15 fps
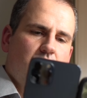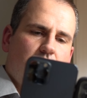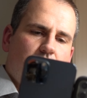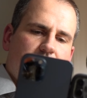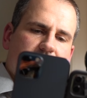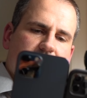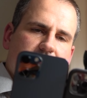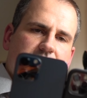
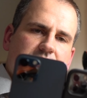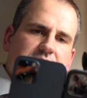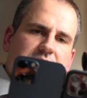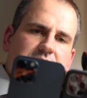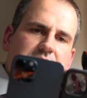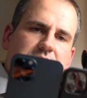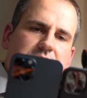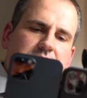und
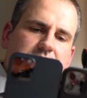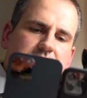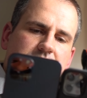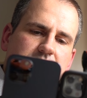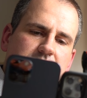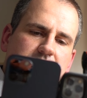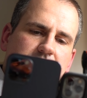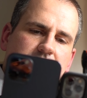
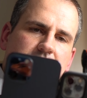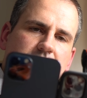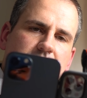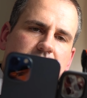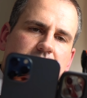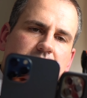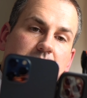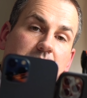
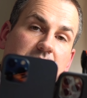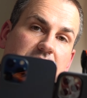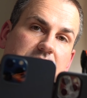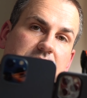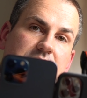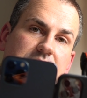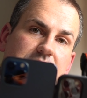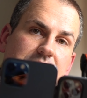
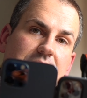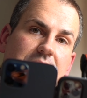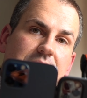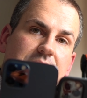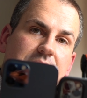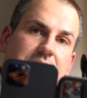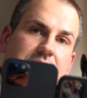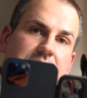merklich
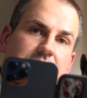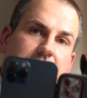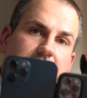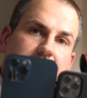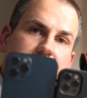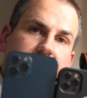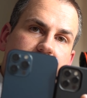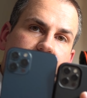kleiner
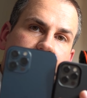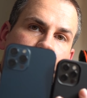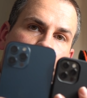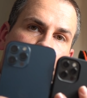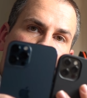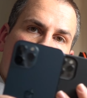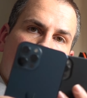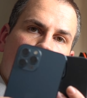als das
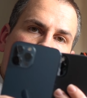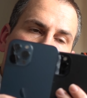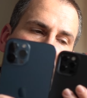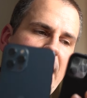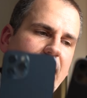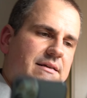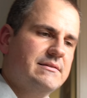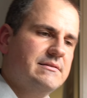Pro
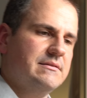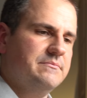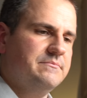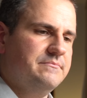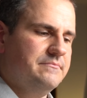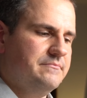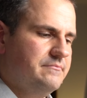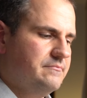Max.
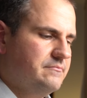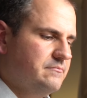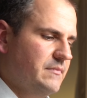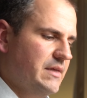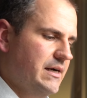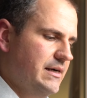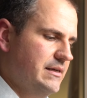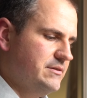
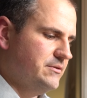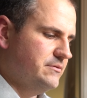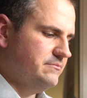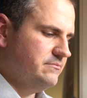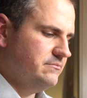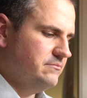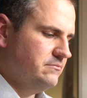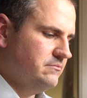Also
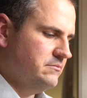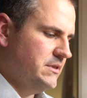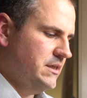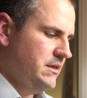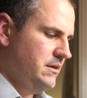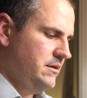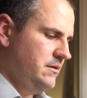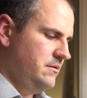
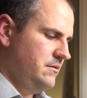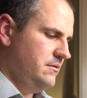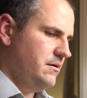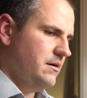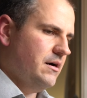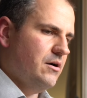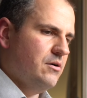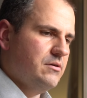
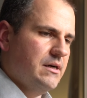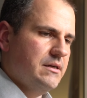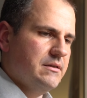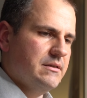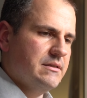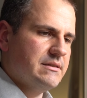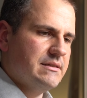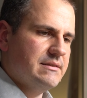auch
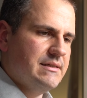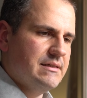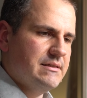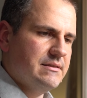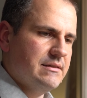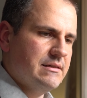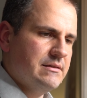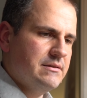eine interessante